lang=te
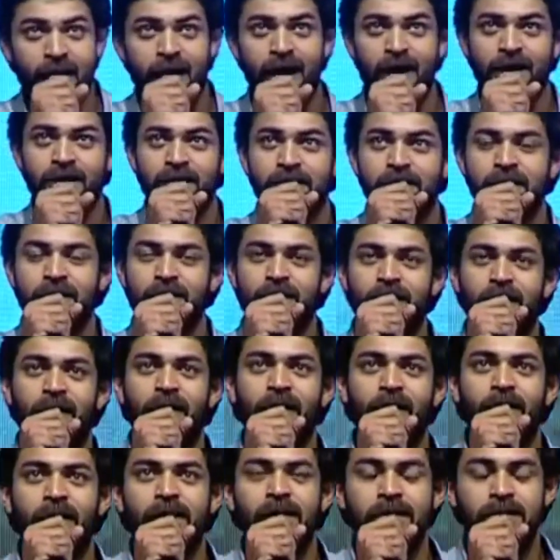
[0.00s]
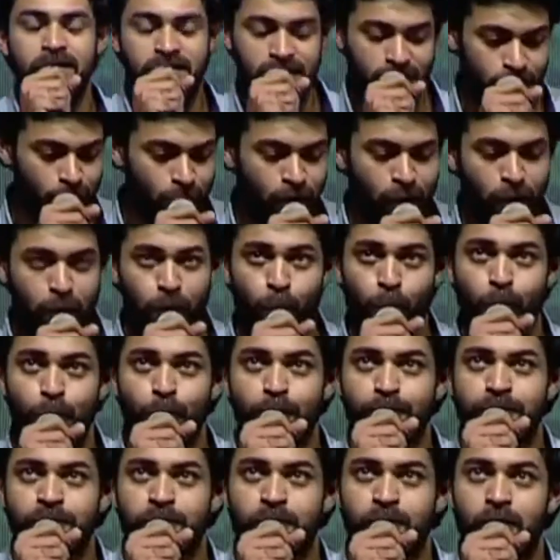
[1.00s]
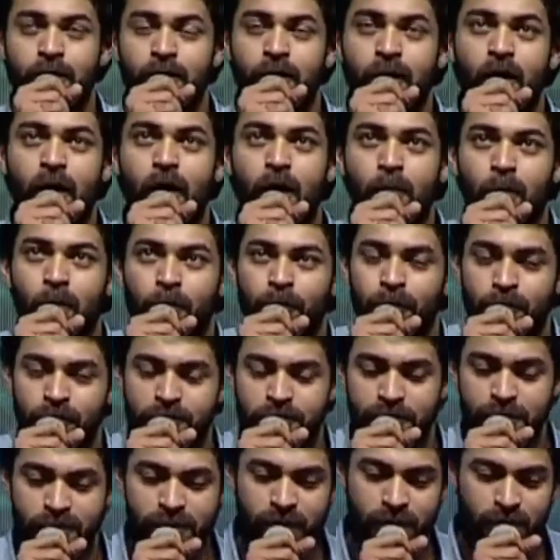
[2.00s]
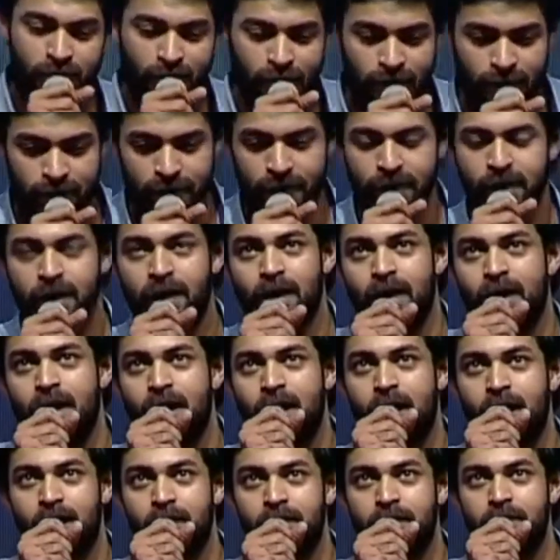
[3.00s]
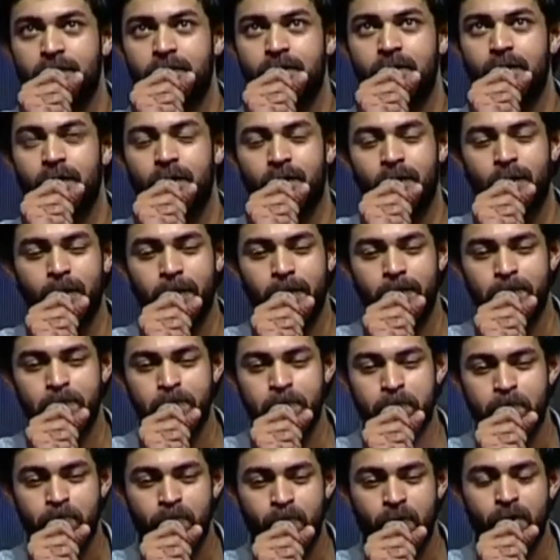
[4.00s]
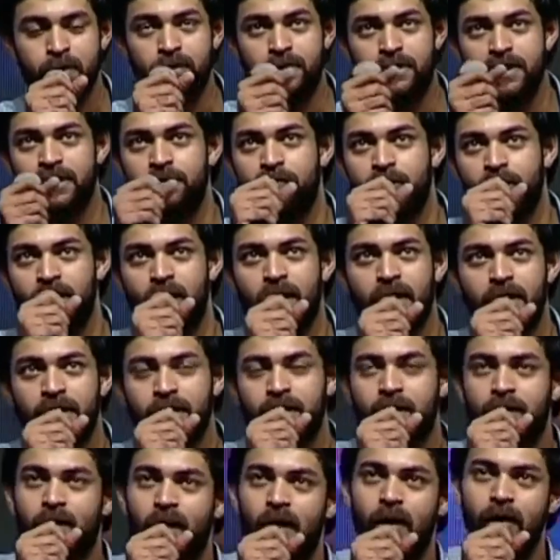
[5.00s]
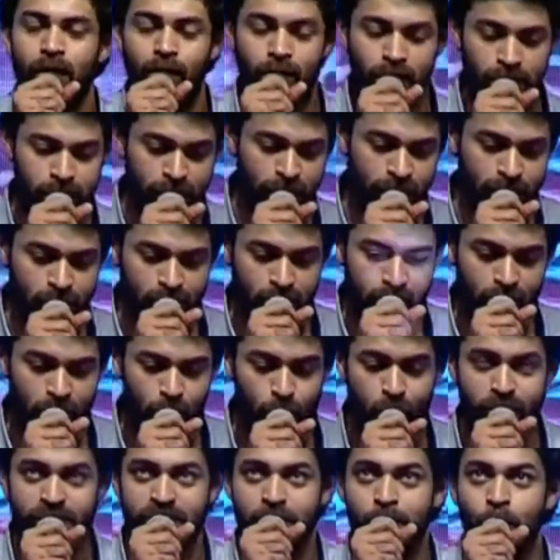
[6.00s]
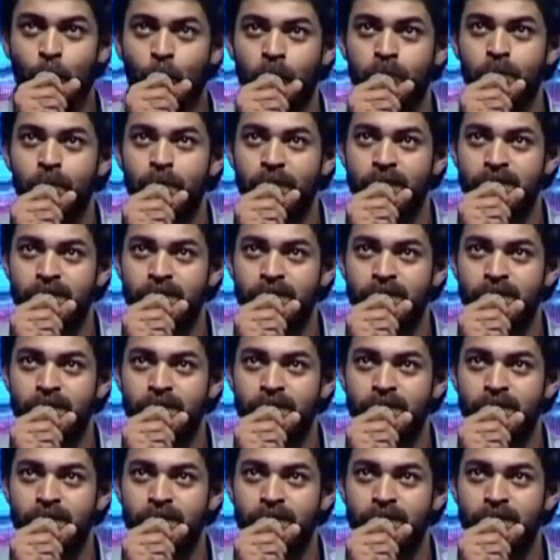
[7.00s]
అండ్ ఈ సినిమా ప్రొడ్యూసర్ మధుర శ్రీధర్ గారికి అండ్ టీవీ నైన్ వాళ్ళిద్దరికి ఐ విష్ దెమ్ ఆల్ ది